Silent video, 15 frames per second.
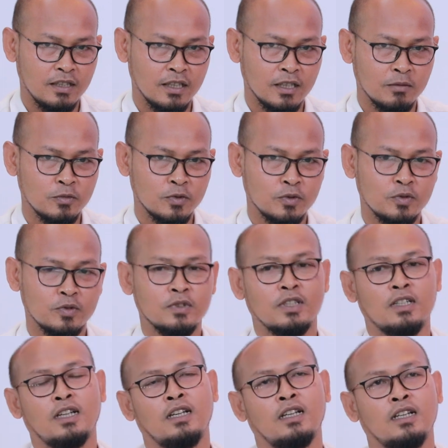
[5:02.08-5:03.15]
ilmu
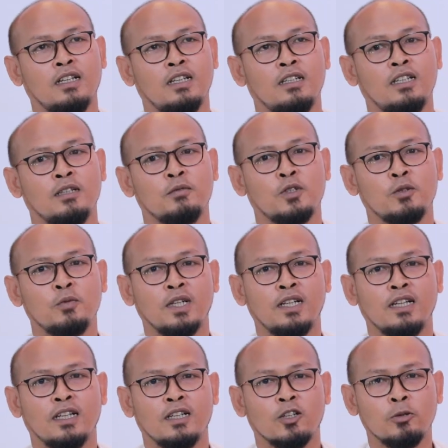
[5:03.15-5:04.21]
uh, yang berhubungan
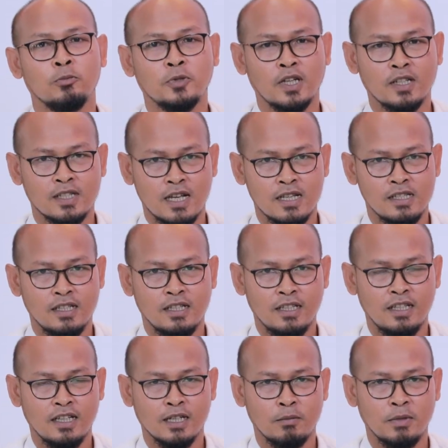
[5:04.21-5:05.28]
dengan
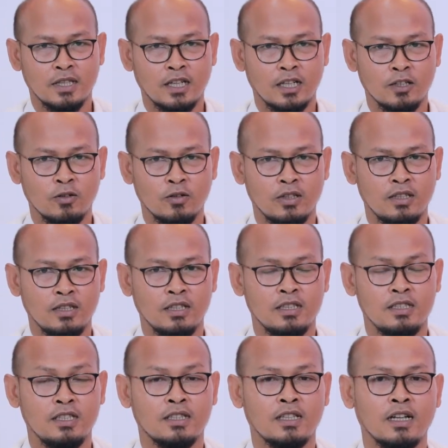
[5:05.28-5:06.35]
komputerisasi yang namanya teknologi
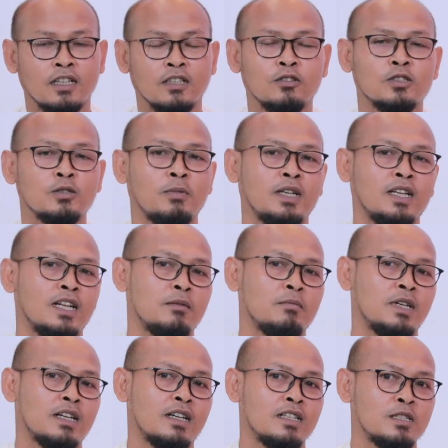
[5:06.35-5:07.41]
digital itu semakin
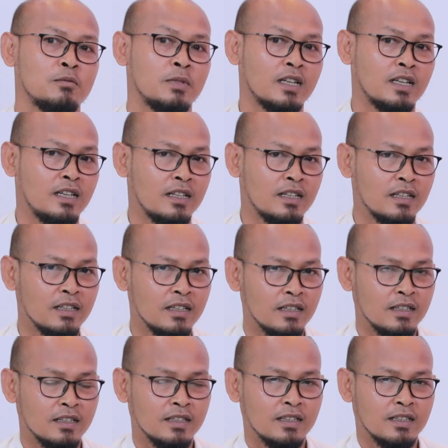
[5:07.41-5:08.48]
lama akan semakin
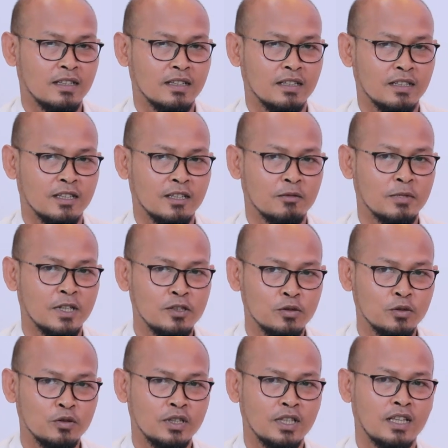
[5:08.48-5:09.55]
uh,
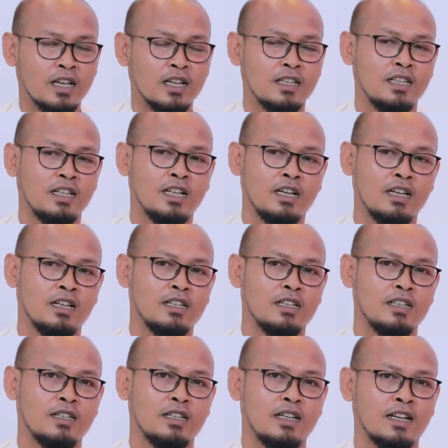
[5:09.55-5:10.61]
maju kita tidak
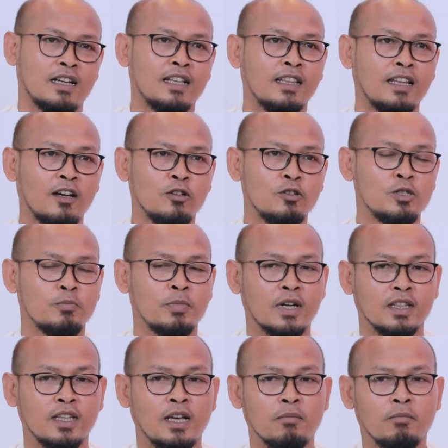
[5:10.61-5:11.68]
akan tahu
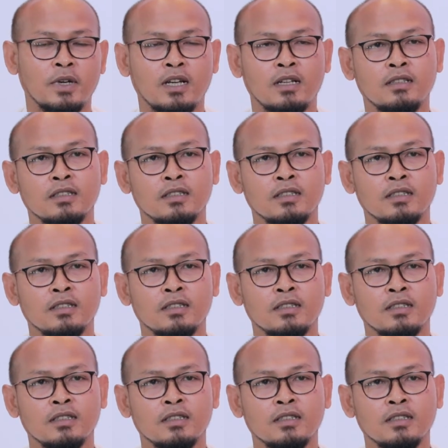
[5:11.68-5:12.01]
seperti apa